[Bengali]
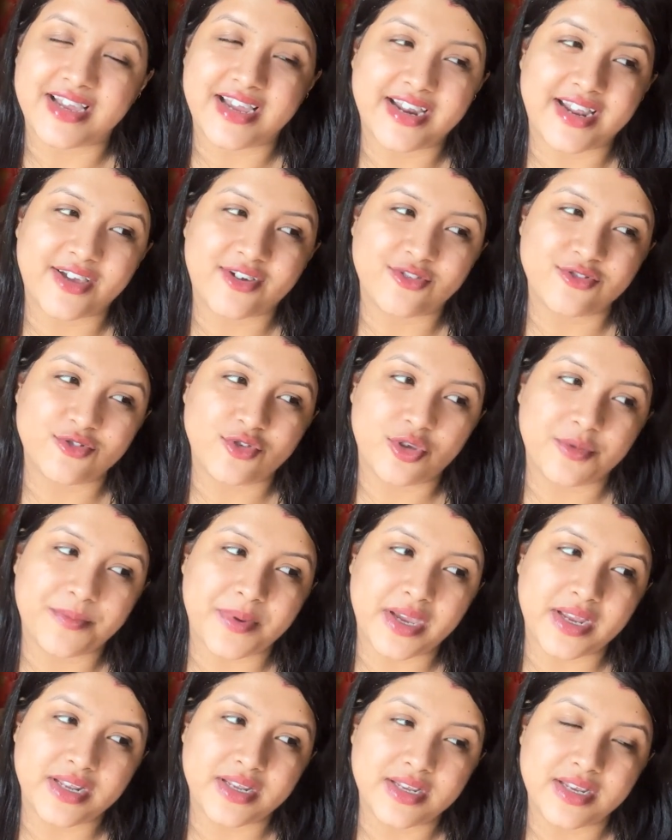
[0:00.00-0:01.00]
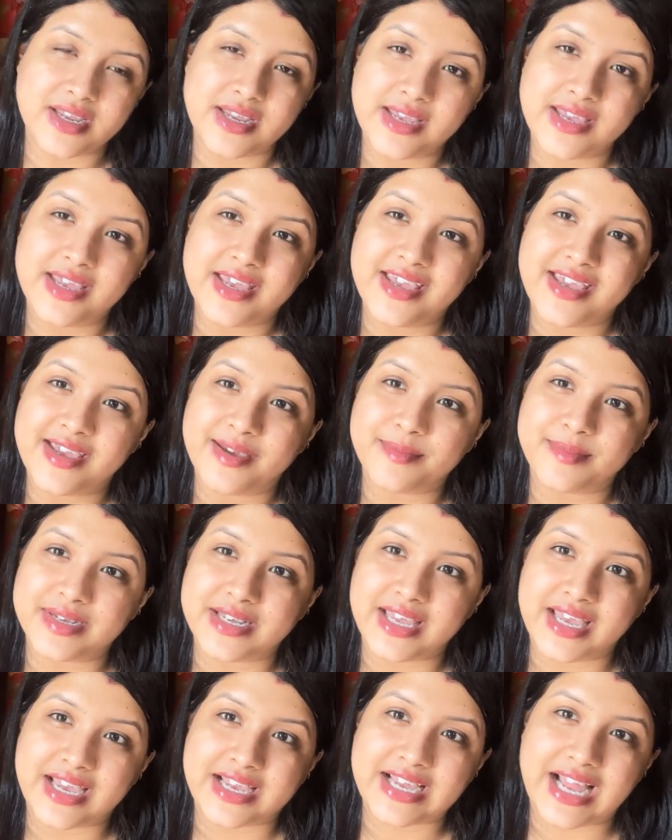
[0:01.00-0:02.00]
আর এখন দই প্যান
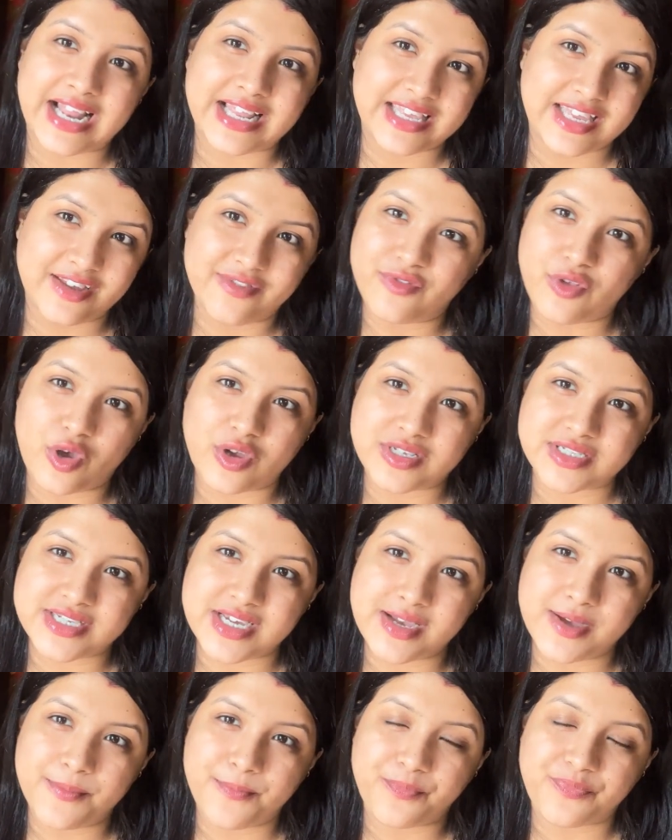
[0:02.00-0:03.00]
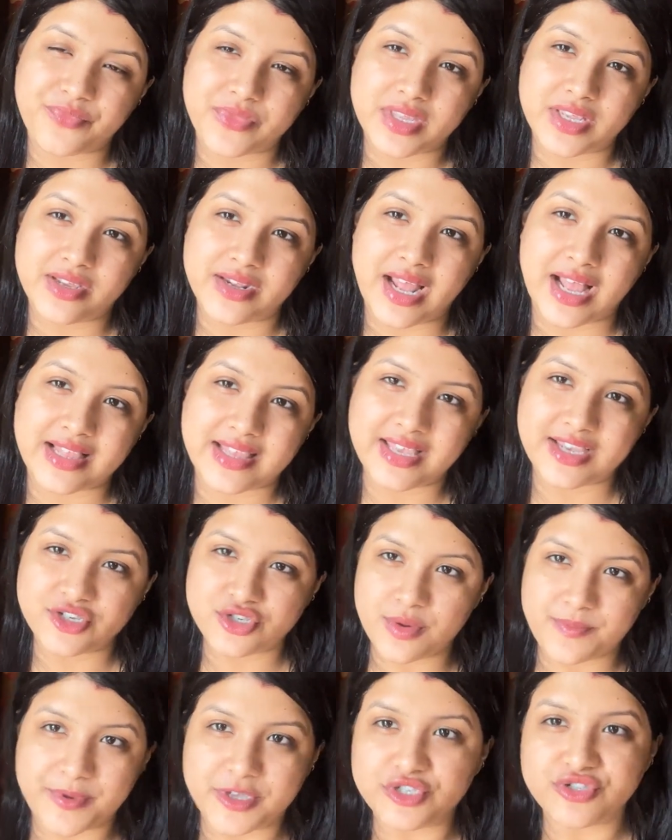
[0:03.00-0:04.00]
মানে কালকের ব্লগটা রাতে
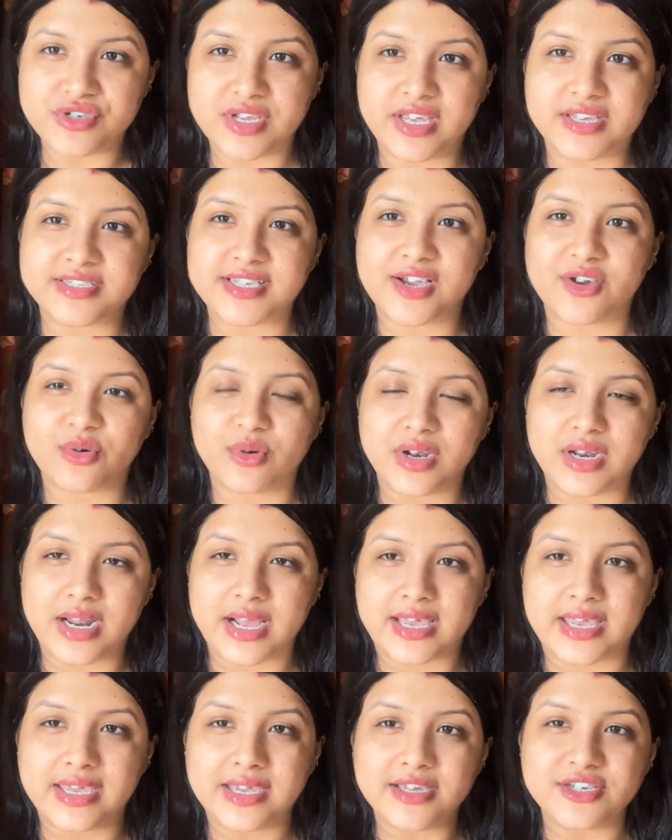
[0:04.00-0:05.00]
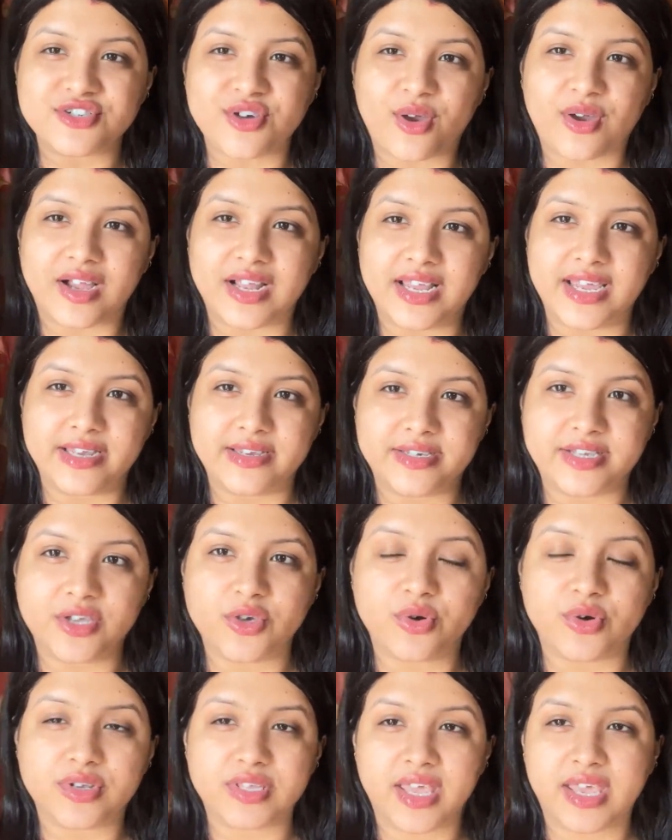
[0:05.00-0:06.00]
সব কিছু ঠিকঠাক করে রাখি সকালে এডিটিং
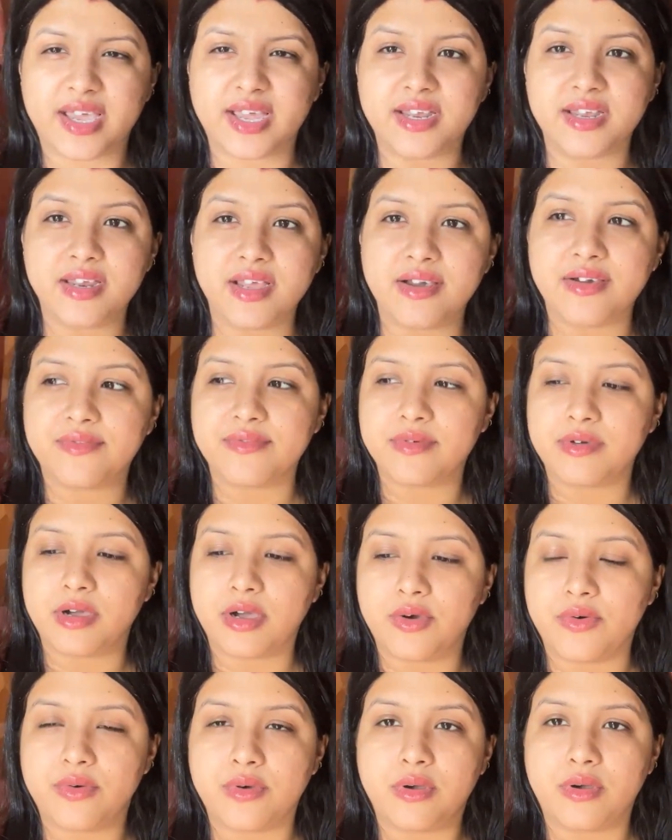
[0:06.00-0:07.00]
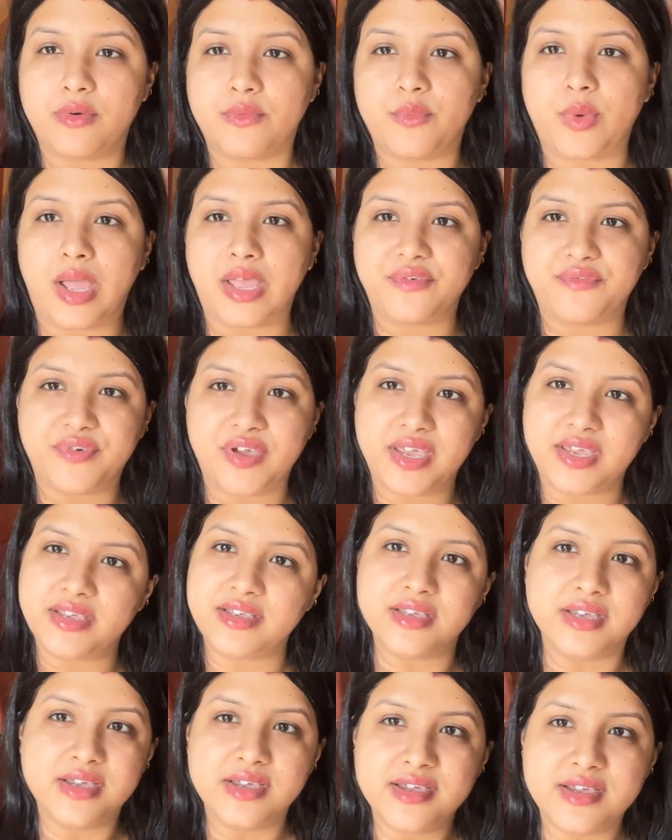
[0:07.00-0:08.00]
করতে এখানে না ওয়াইফাই
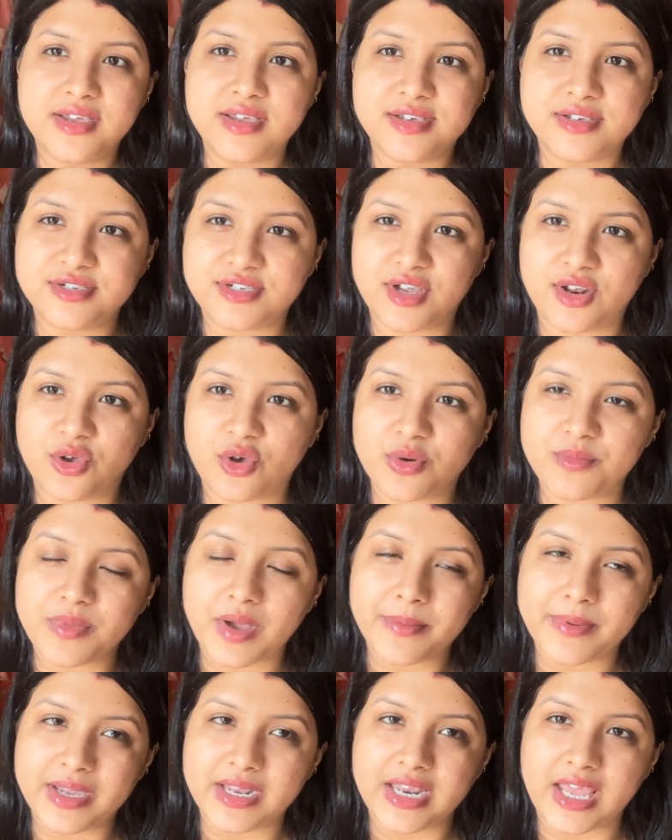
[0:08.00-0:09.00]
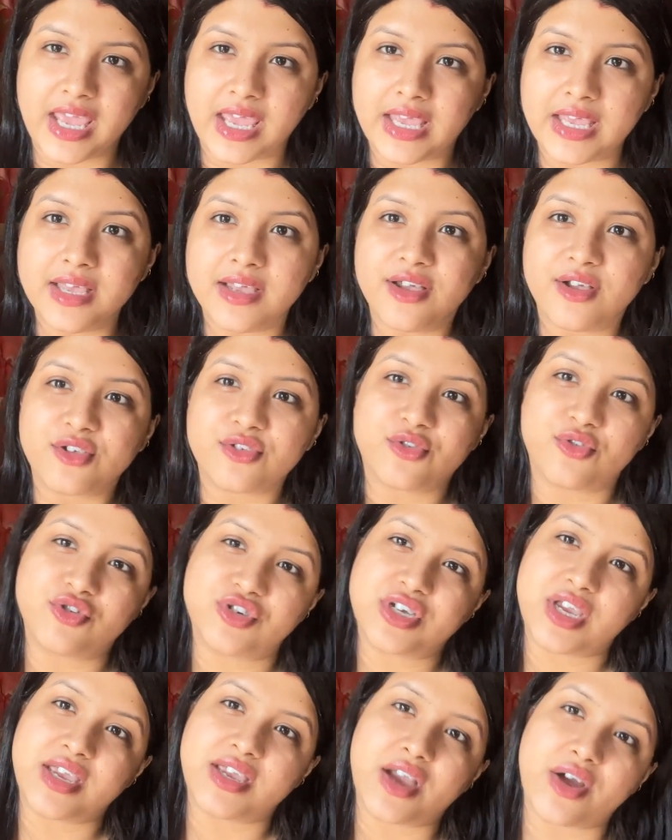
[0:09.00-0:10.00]
সেরকমভাবে নেই তো
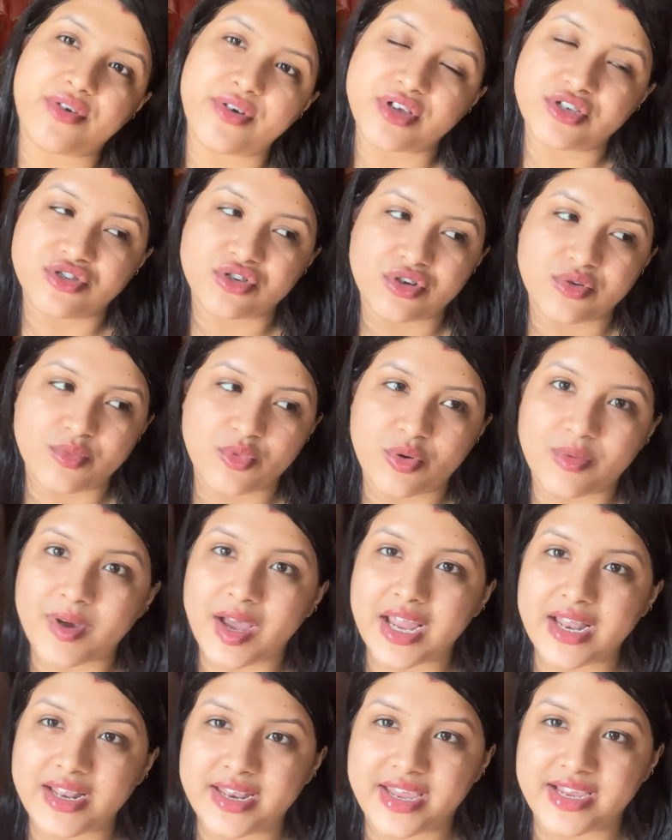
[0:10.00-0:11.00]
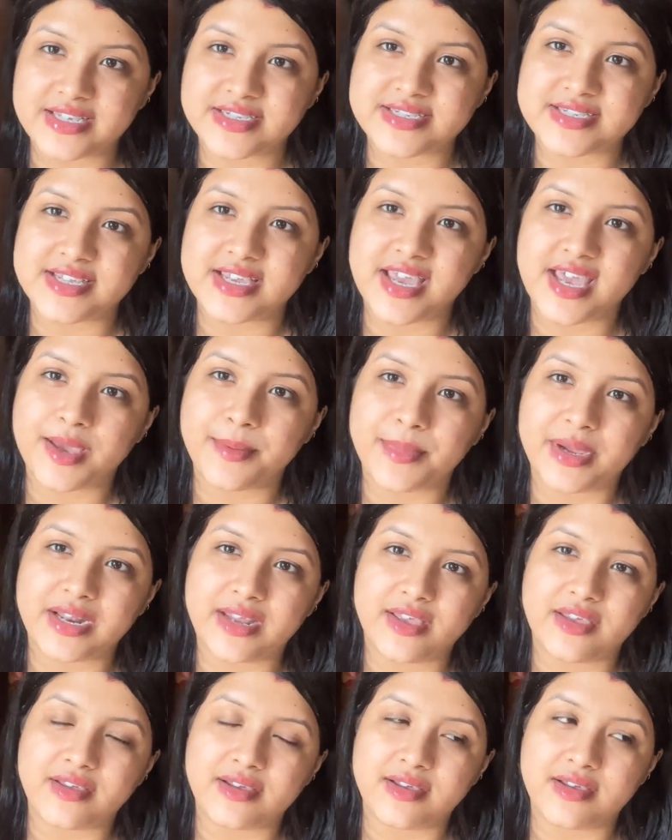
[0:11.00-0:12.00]
সেই কারণের জন্য মোবাইল নেট দিয়ে
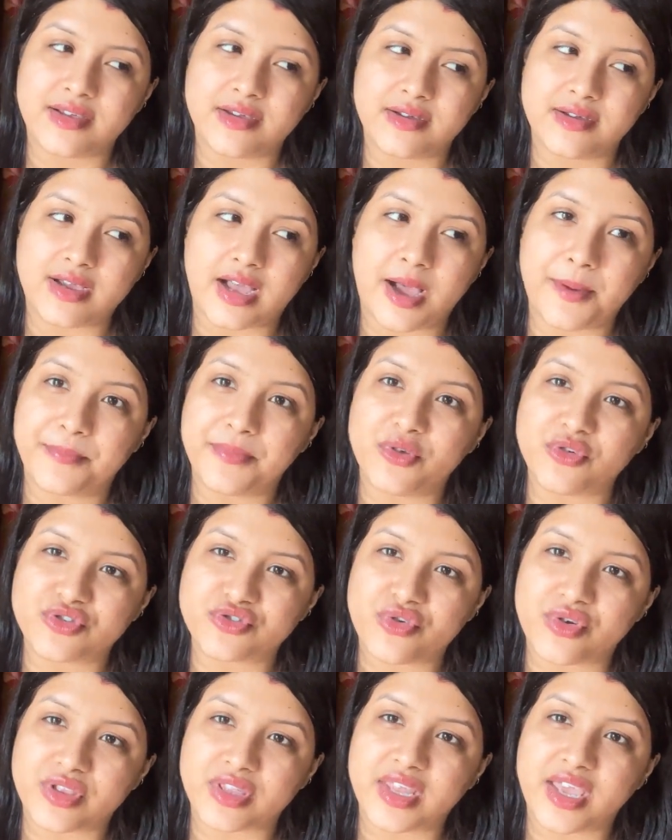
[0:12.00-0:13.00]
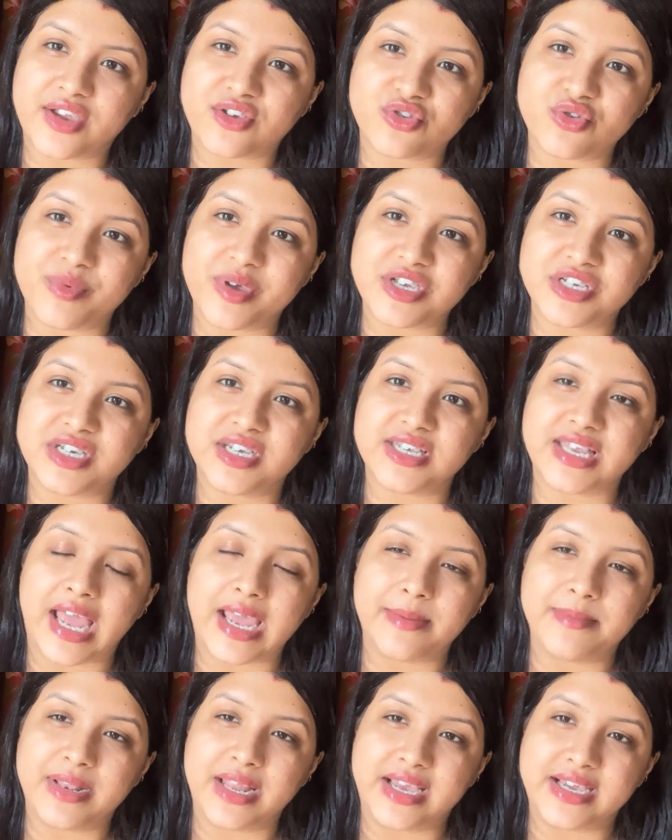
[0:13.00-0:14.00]
মানে আপলোড করতে একটু বেশি
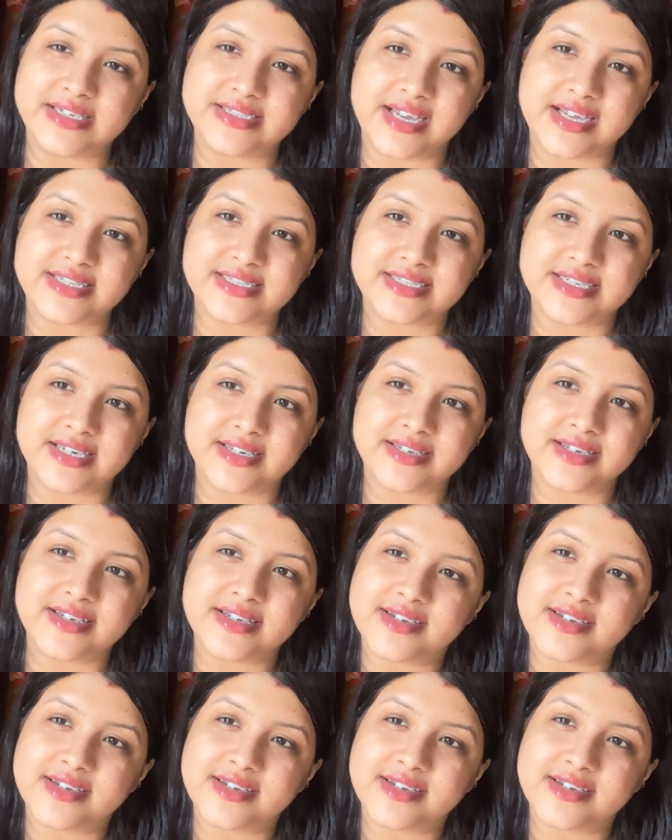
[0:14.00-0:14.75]
টাইম লেগে যাচ্ছে